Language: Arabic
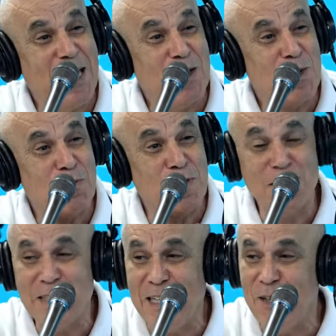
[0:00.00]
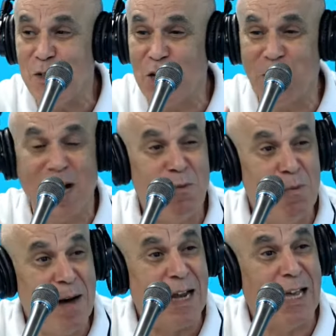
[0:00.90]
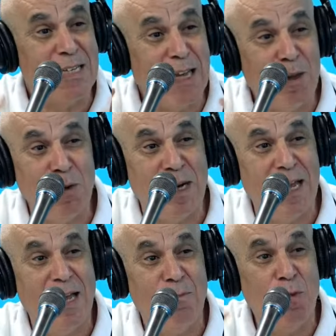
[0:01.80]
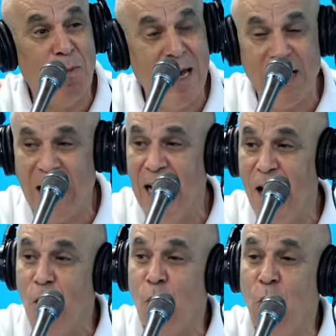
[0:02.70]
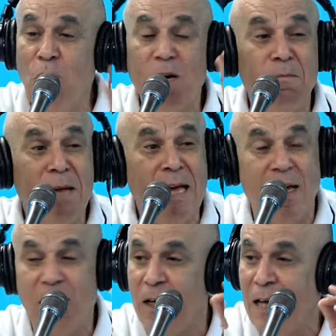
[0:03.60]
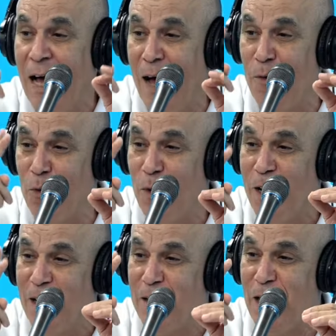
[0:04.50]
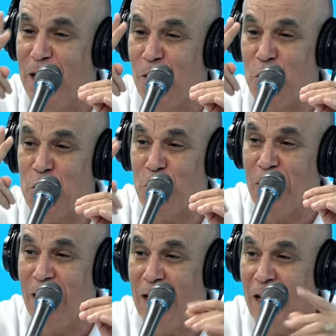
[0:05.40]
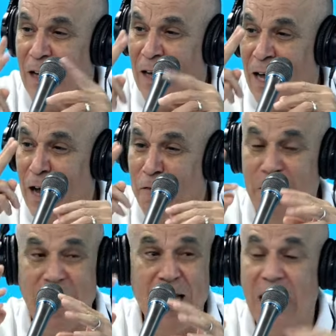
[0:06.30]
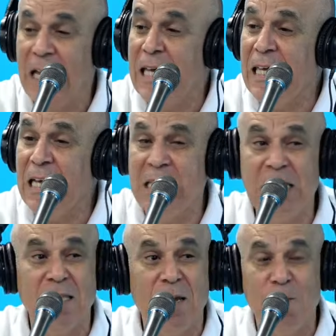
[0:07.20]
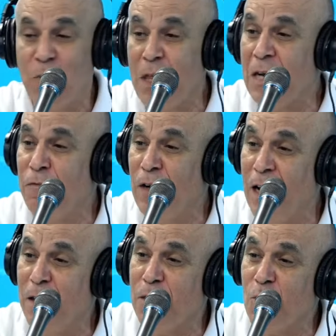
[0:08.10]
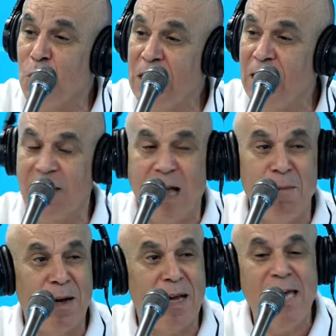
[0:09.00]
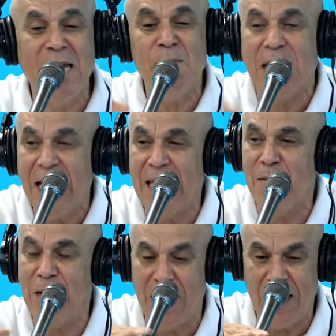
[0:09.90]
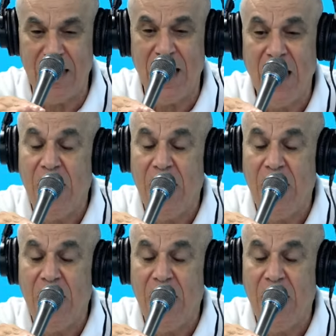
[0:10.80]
راهي فلسطين شجره مباركه زيتونه مباركه كل ما يحاولوا يعني يقصوا اعراف منها هي تزيد تضرب الارض وزيد تتعمق انا متاكد من هذايا